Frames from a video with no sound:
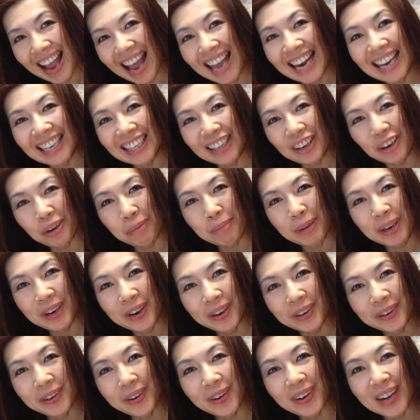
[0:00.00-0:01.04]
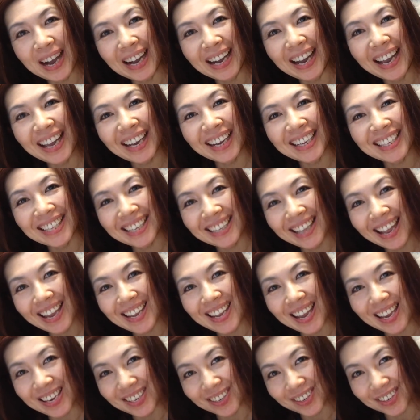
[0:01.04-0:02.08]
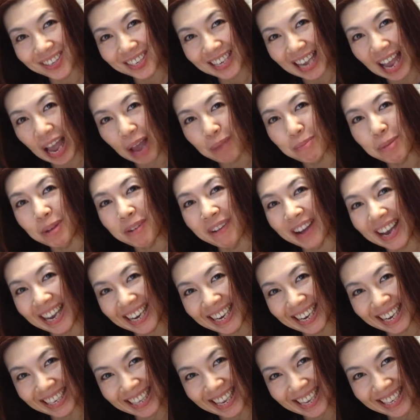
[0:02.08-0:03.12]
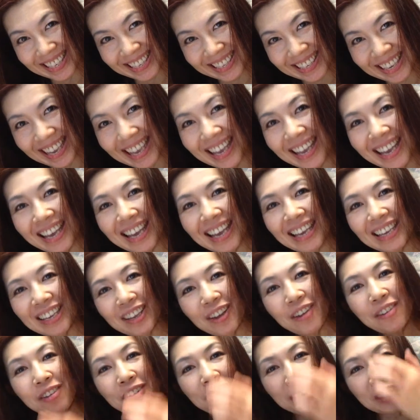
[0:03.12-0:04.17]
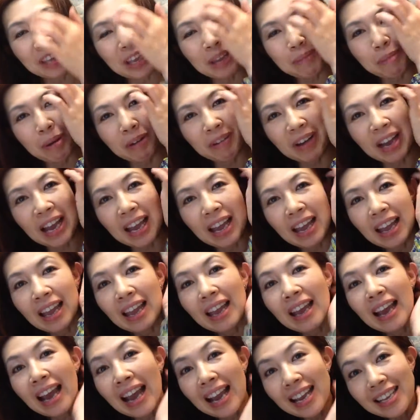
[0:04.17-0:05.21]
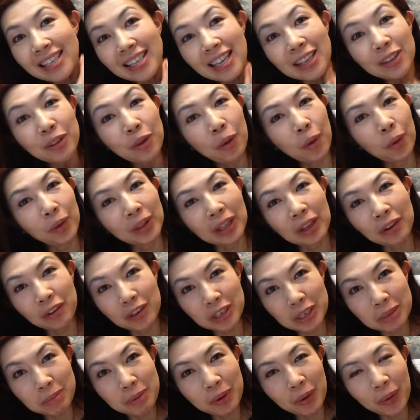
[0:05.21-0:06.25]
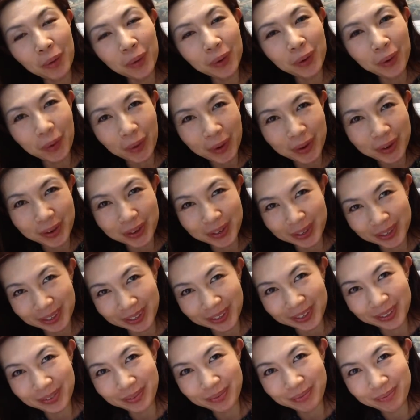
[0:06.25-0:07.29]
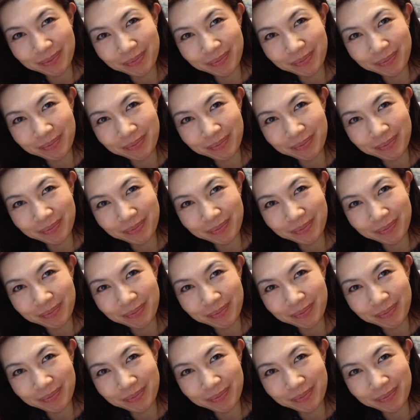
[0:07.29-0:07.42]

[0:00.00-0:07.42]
あなたの魅力を輝かせたい演出家、三輪絵里香です。今日のテーマは、相手と楽しみを共有する。